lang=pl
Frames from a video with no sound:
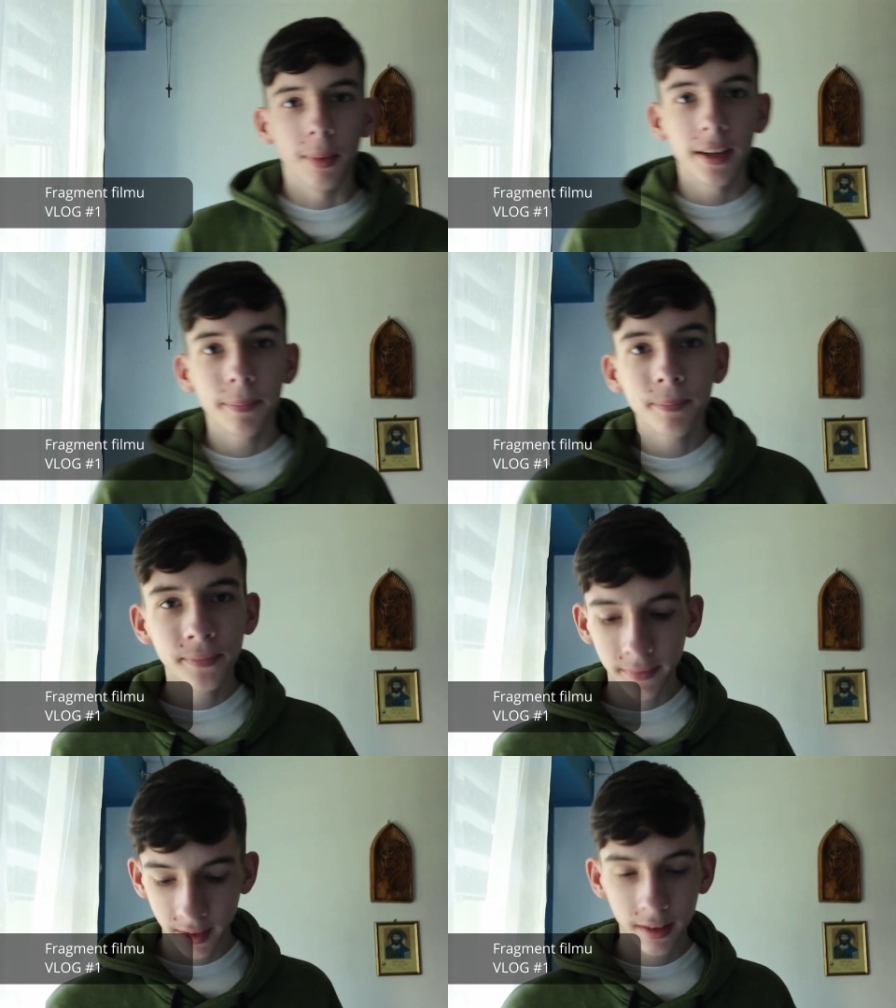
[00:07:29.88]
Dobra,
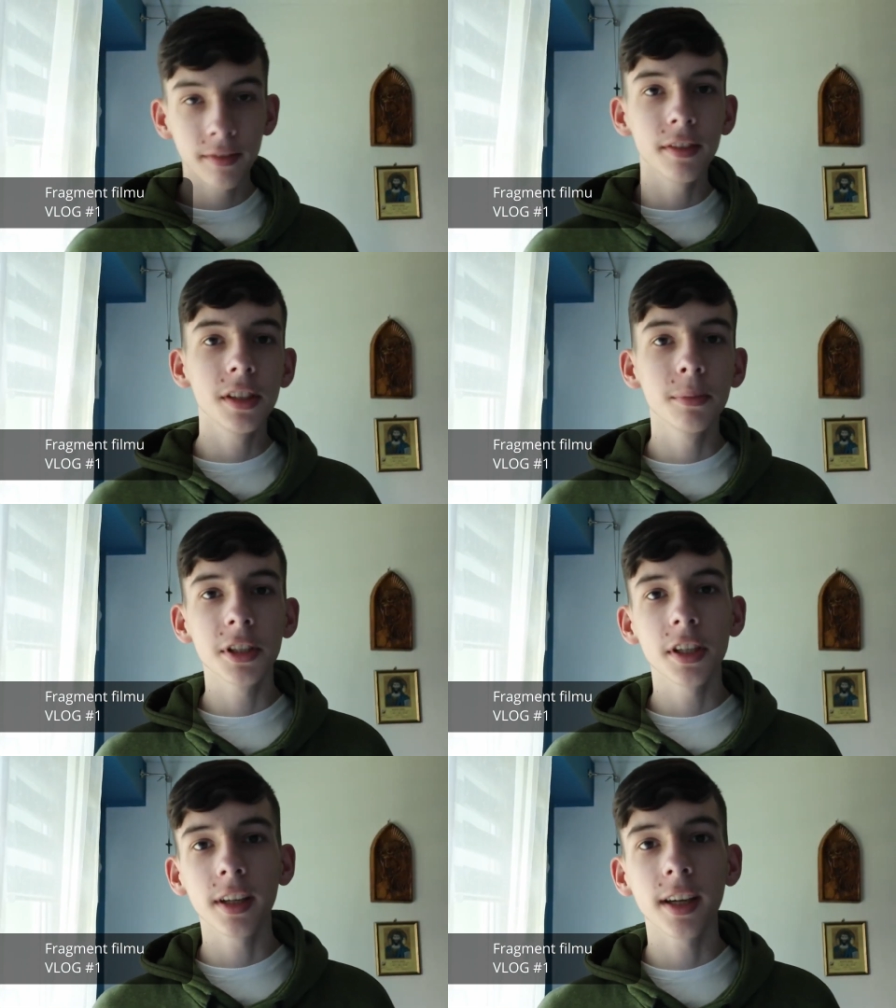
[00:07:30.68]

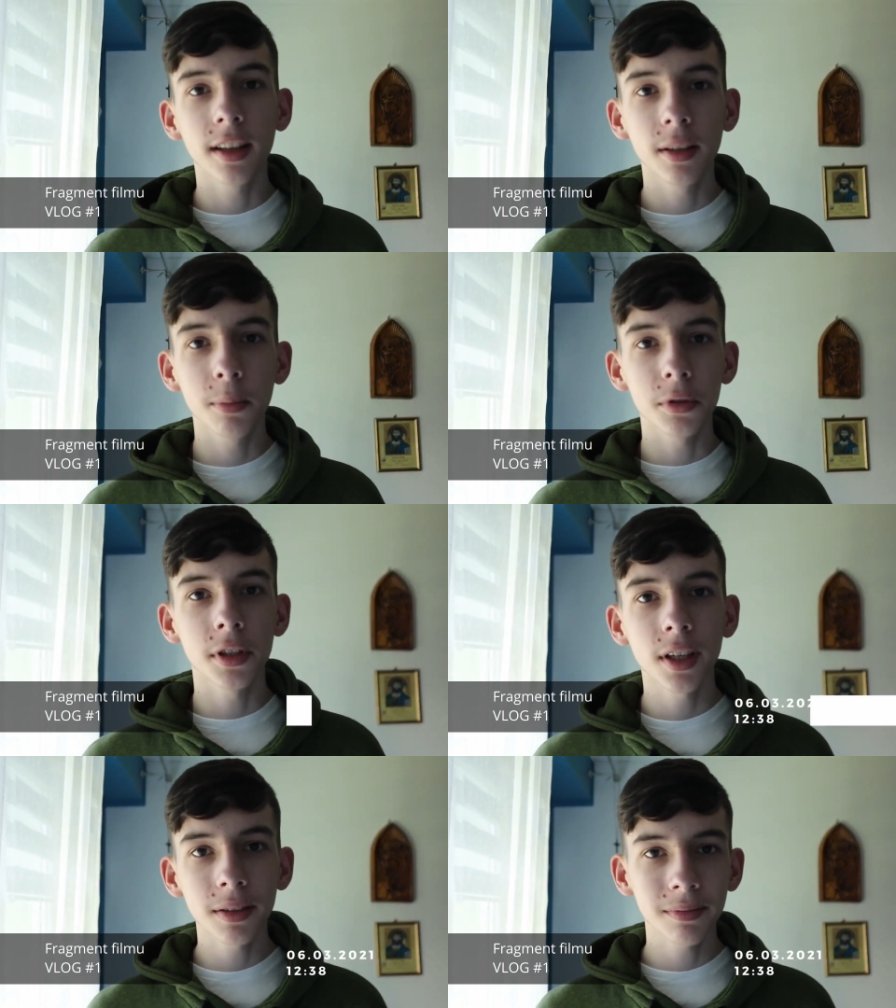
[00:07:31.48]
widzimy się kilka dni
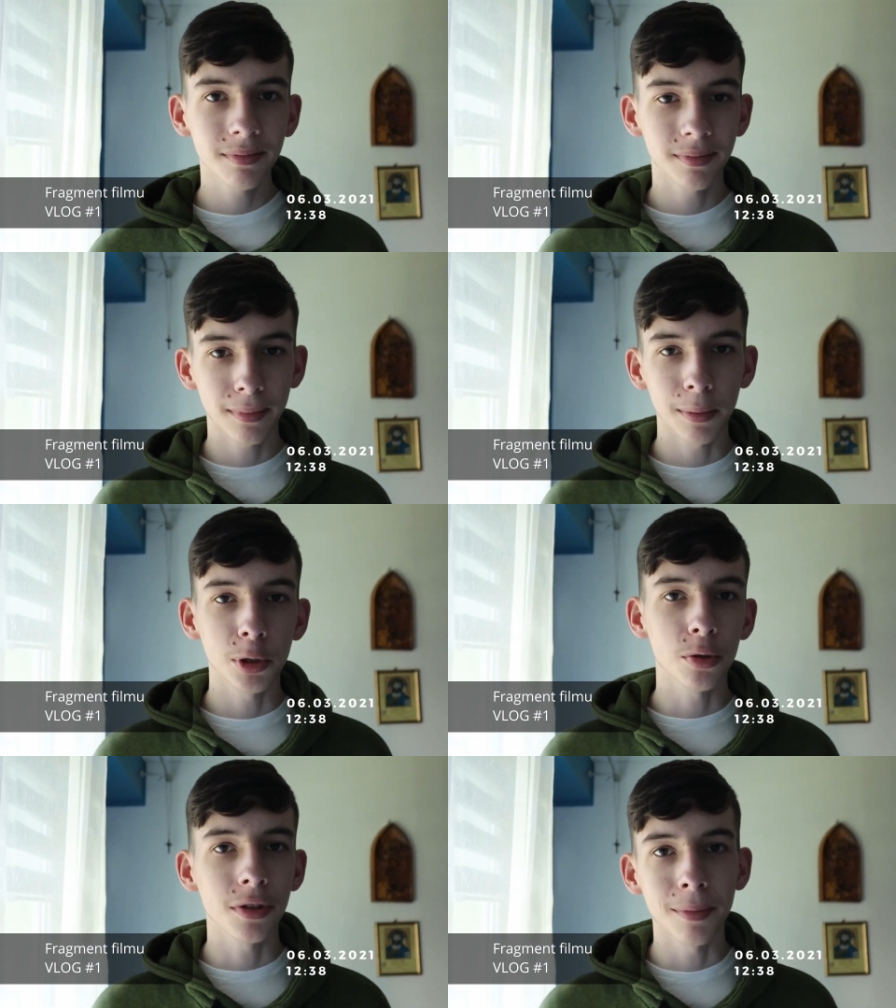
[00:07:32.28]
później.
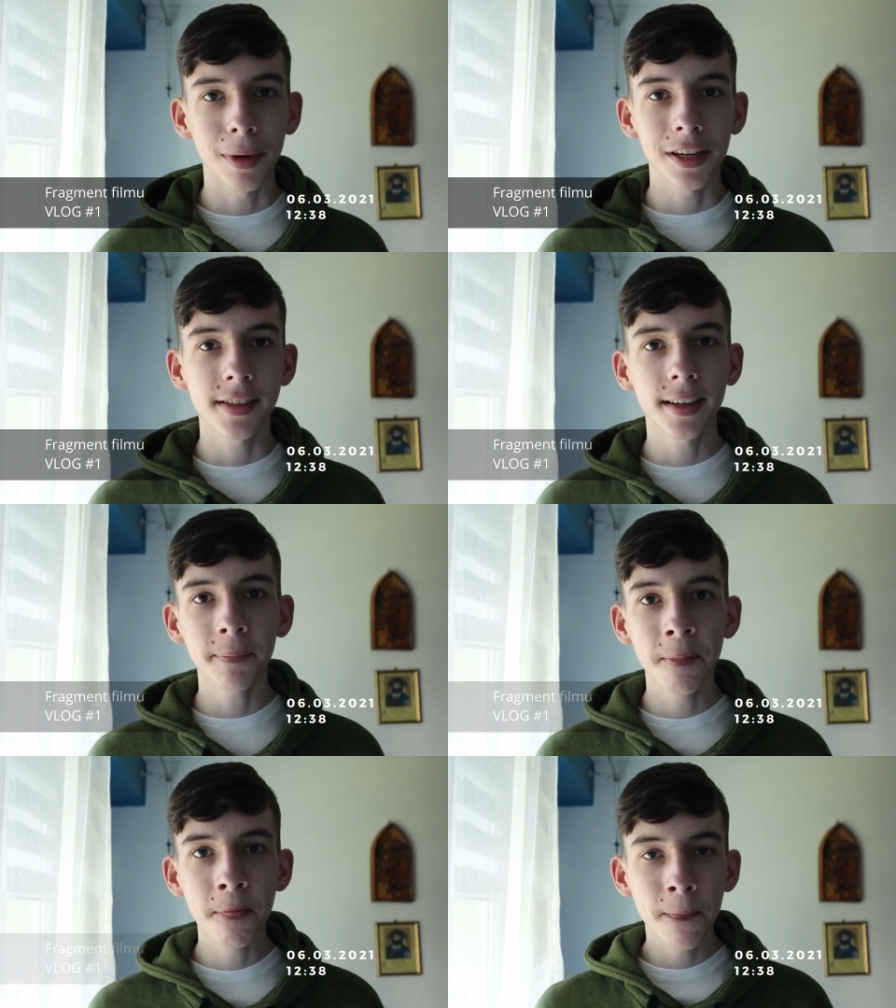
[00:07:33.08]
Mamy 6
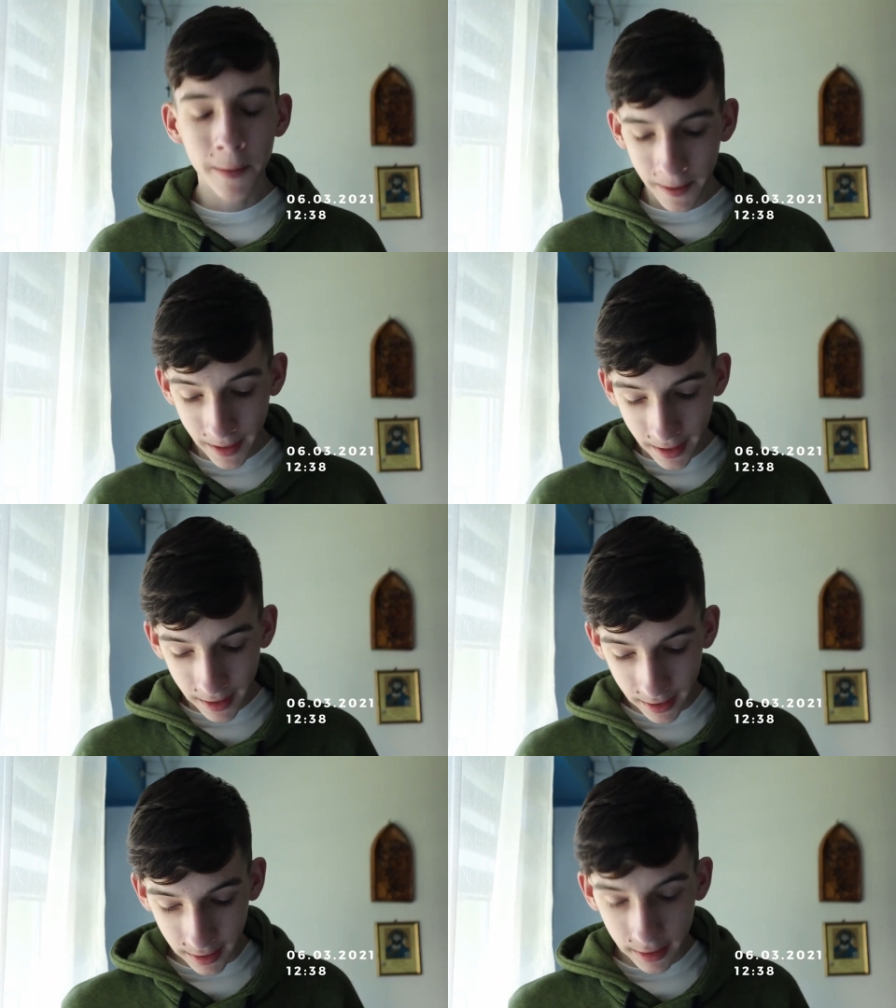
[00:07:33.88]
marca.
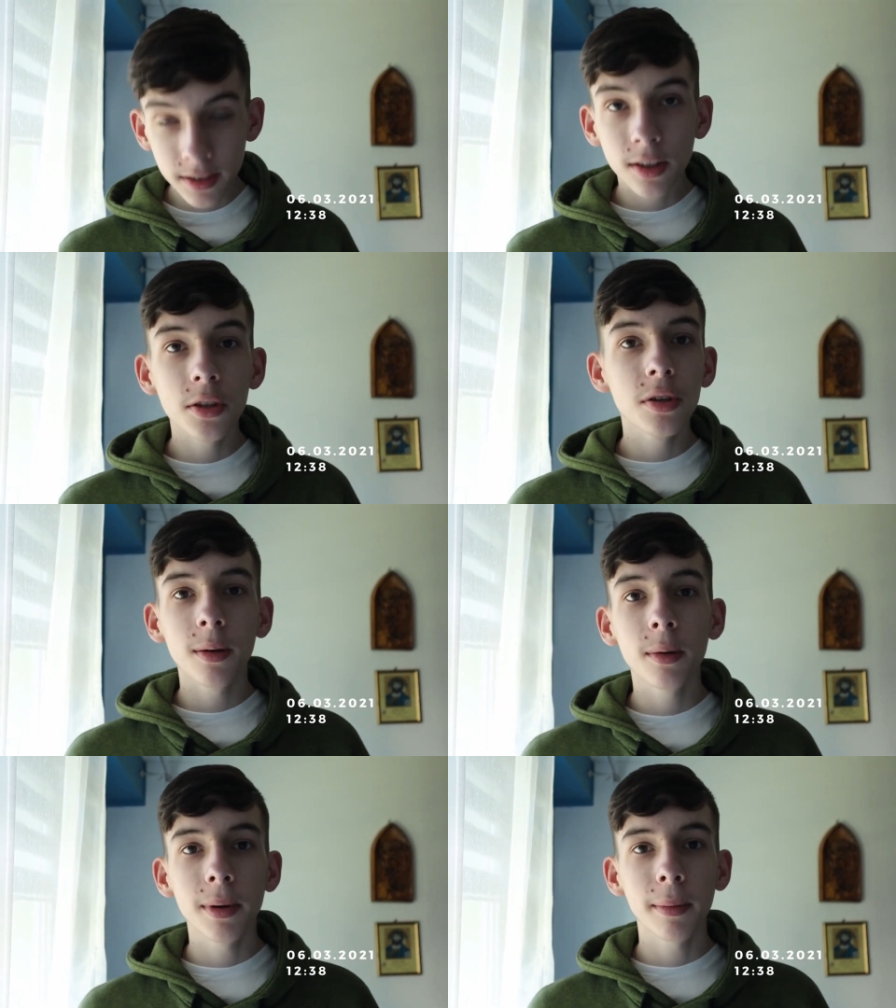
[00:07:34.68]
E, I
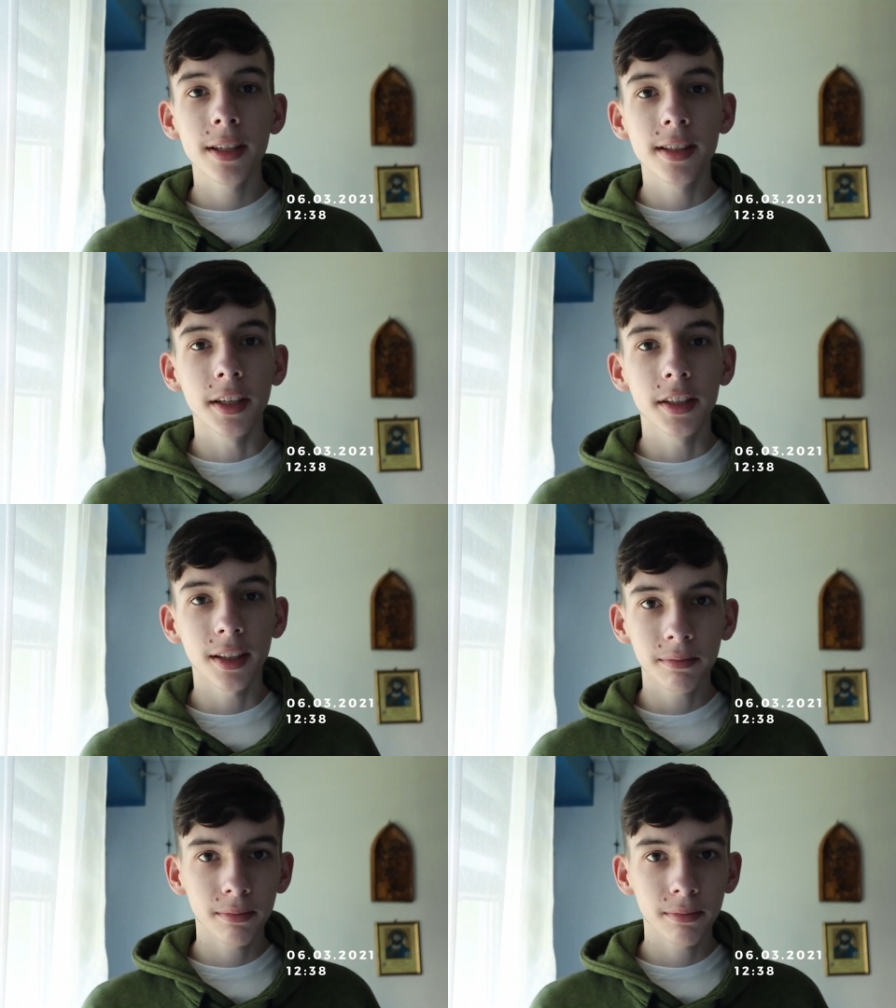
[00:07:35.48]
skończyłem obrabiać zdjęcia.